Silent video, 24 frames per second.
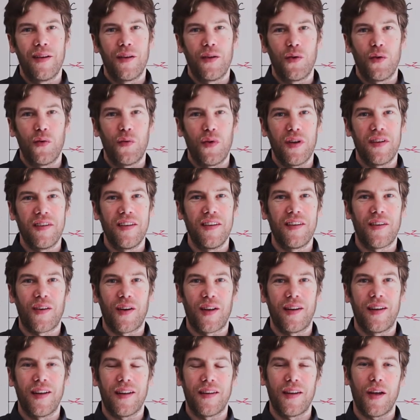Nous voici dans la
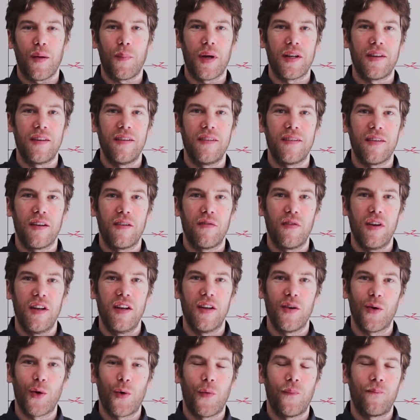dernière partie de cette
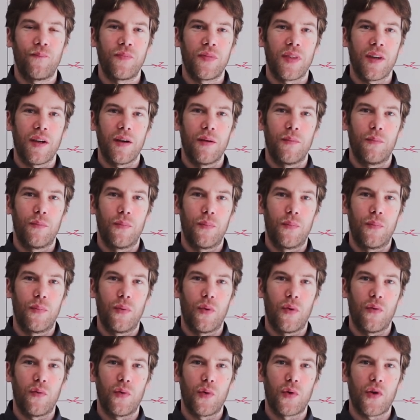vidéo
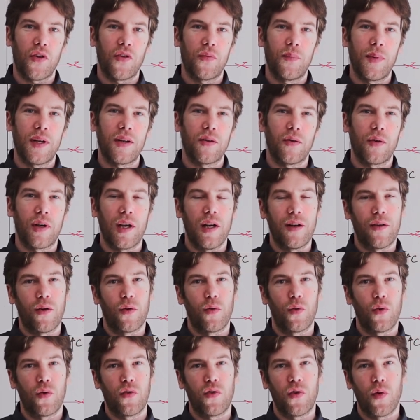pour vous transmettre quelques
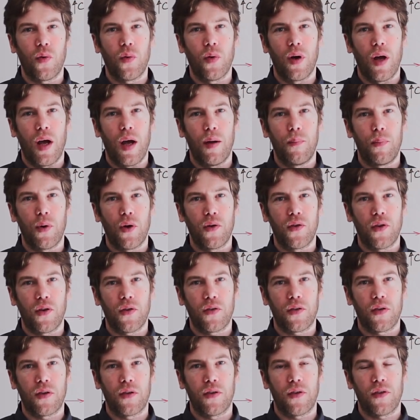notions
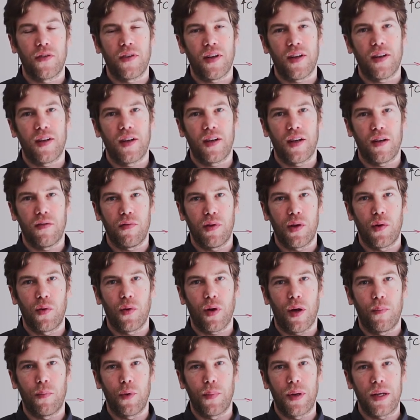importantes dans certains cas de figure
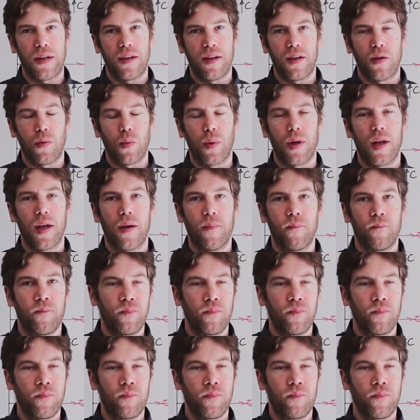un peu particuliers.